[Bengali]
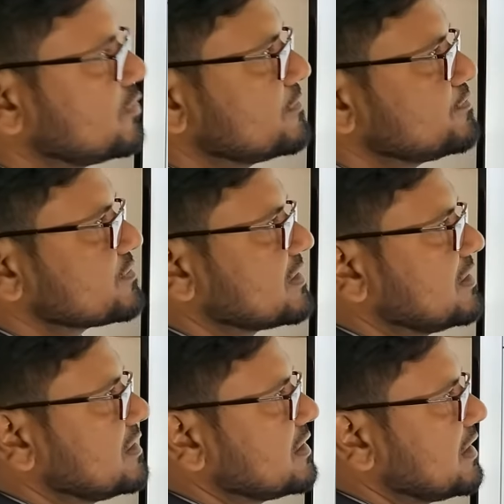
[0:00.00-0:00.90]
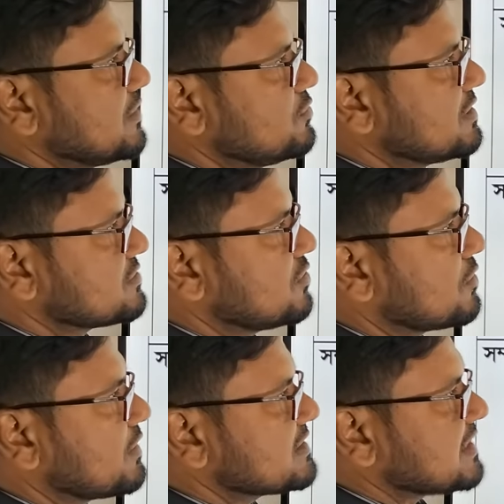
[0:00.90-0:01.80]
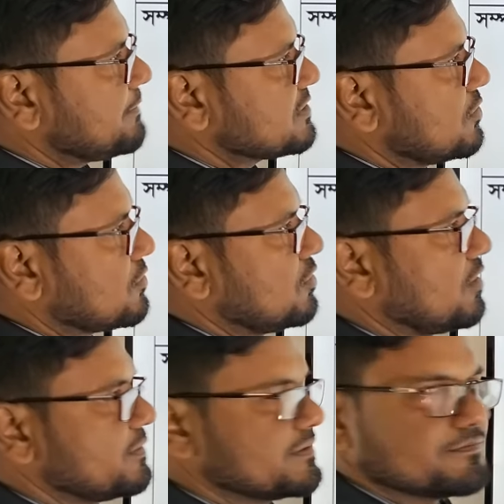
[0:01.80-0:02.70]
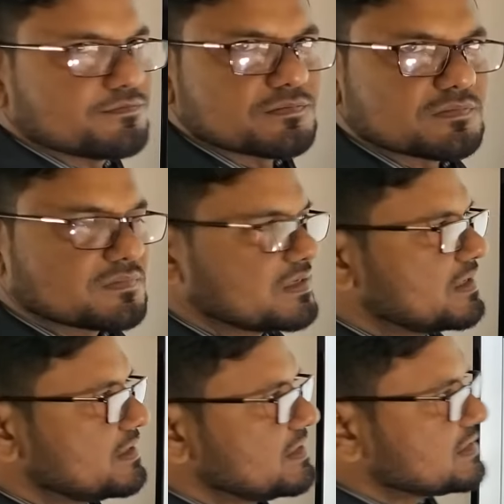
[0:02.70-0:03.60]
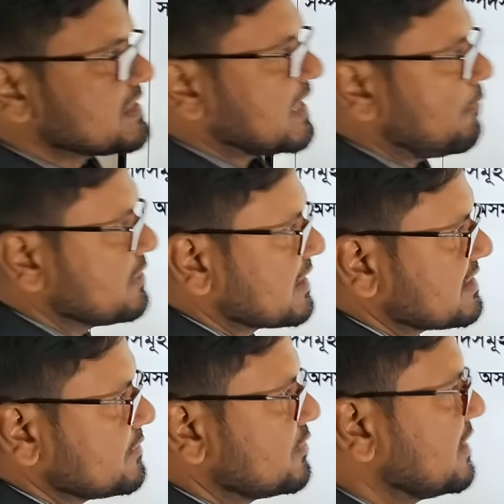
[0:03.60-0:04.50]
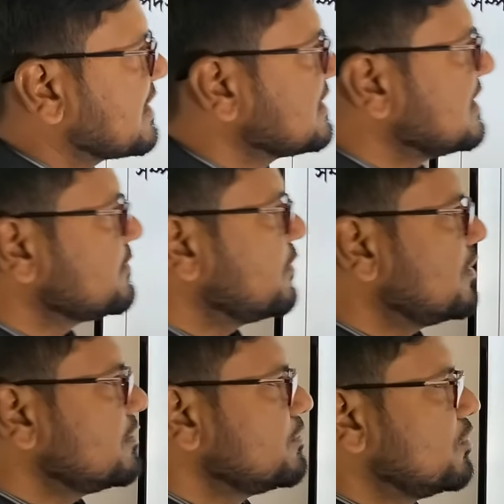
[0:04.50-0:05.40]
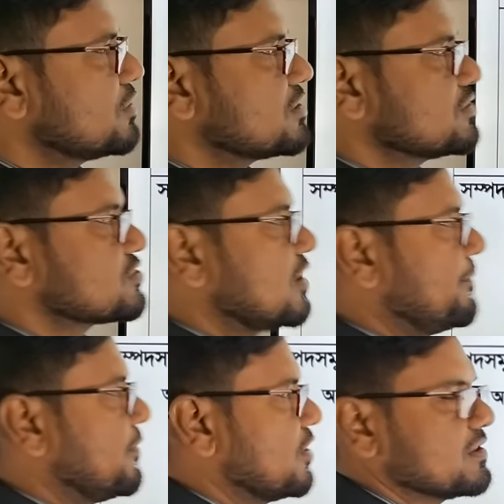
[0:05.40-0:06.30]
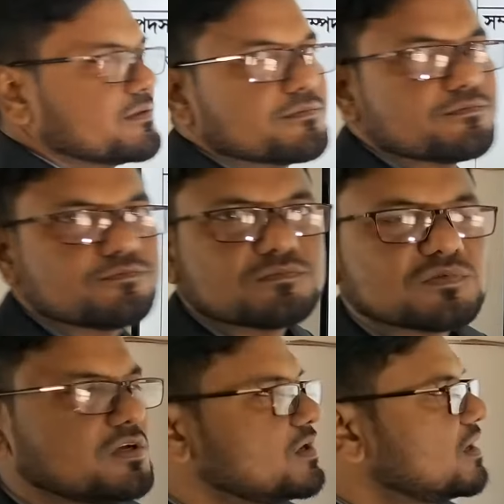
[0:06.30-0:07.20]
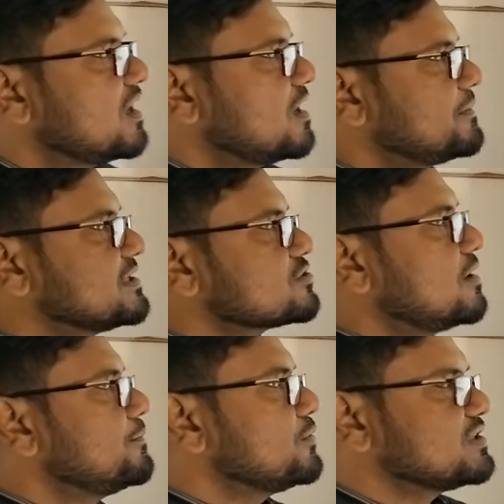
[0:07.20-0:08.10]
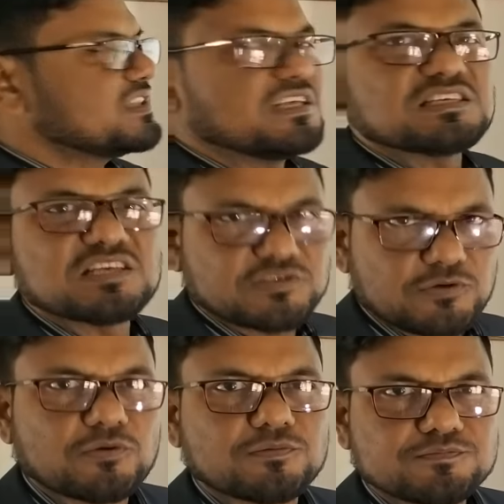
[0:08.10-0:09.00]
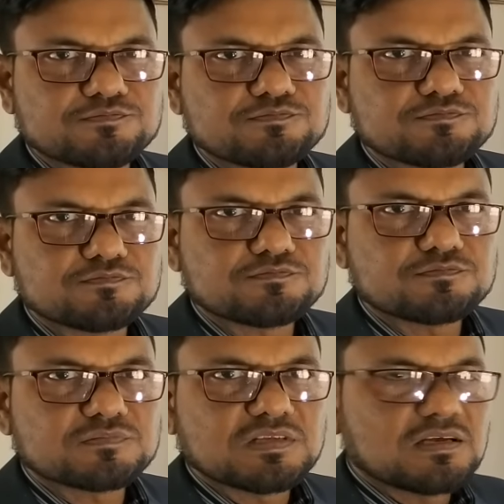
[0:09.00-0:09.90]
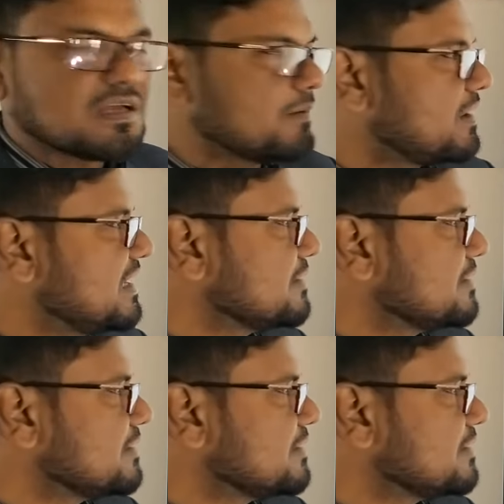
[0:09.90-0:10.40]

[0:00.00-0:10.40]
দিব এই দুটো যোগ করে ছাব্বিশ লক্ষ হবে নিচে ডাবল দাগ দিব এখানে লিখব মোট সম্পদ আমাদের সম্পত্তি দিক শেষ হলো এবার